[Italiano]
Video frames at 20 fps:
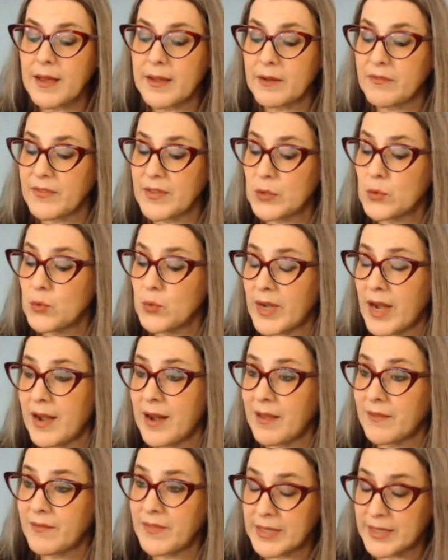raffigura
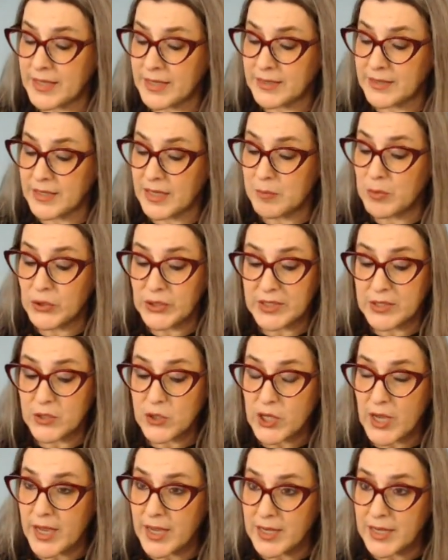la Venere del
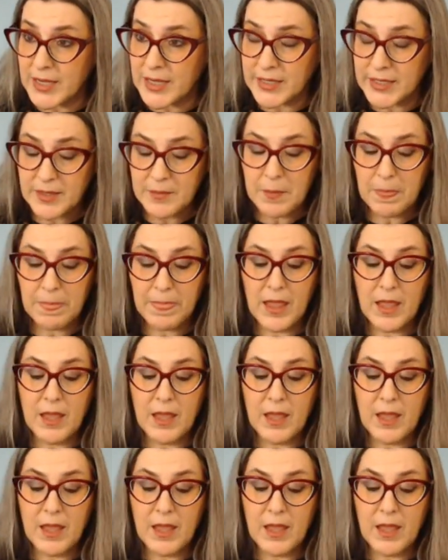Botticelli,